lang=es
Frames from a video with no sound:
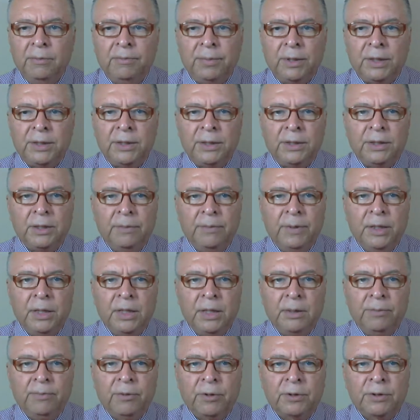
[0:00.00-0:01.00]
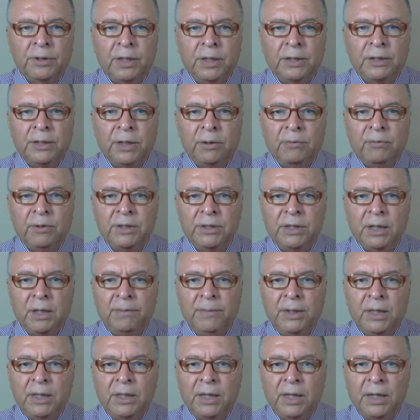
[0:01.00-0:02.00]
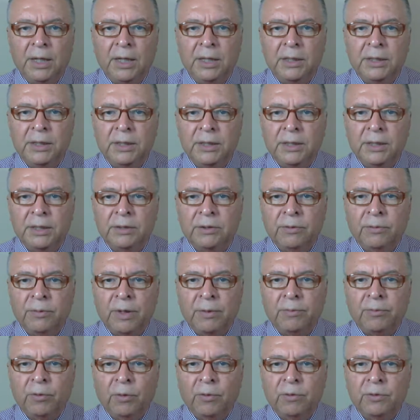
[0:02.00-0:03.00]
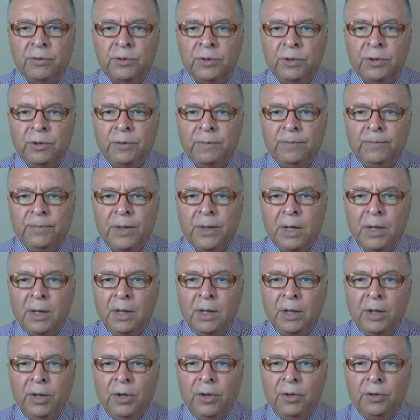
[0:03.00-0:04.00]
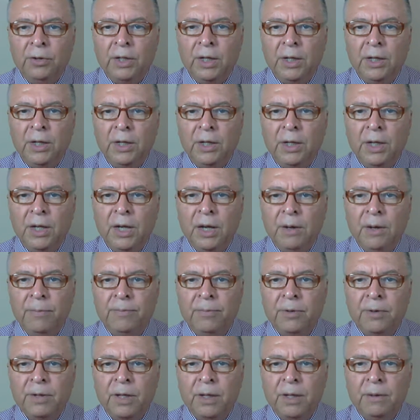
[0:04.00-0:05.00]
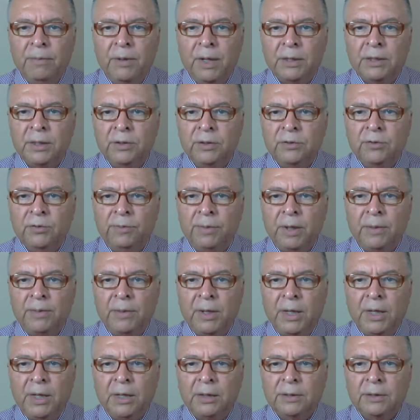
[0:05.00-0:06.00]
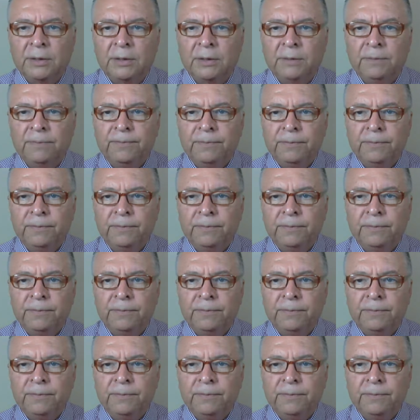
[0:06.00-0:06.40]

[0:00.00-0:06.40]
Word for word: Precisamente por ser secuencialmente crisis de sobreproducción, no tenían por qué verse suprimidas.